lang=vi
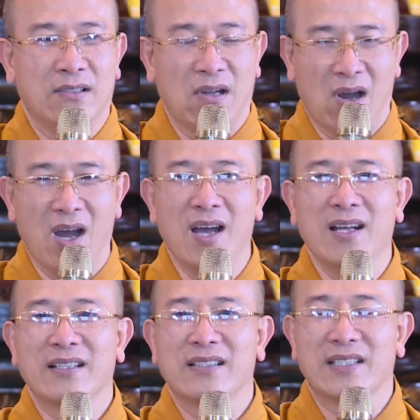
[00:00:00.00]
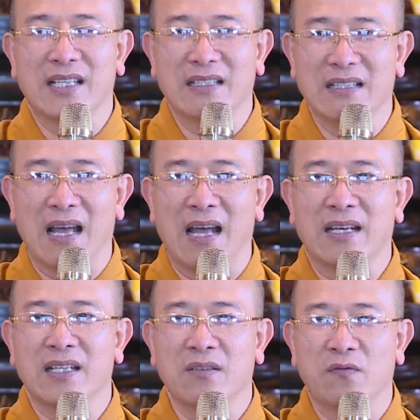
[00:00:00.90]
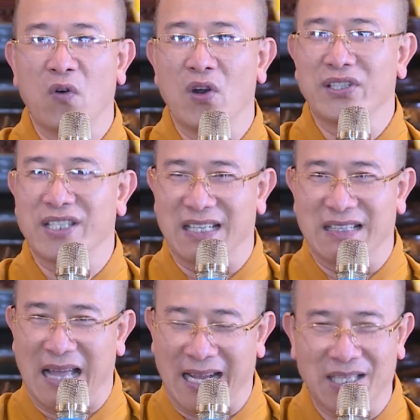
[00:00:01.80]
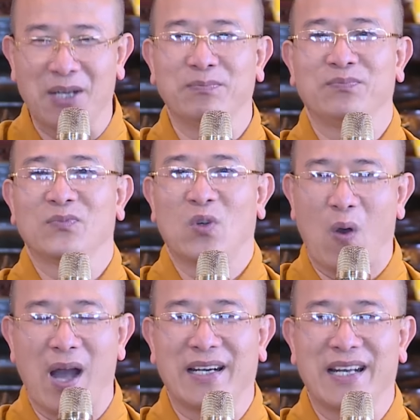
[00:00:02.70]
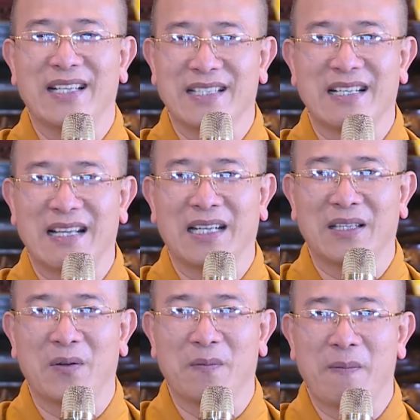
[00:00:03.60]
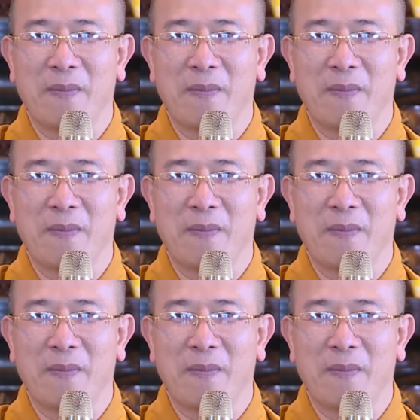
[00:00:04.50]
đó chính là đức vua trần thái tông hoàng đế trần thái tông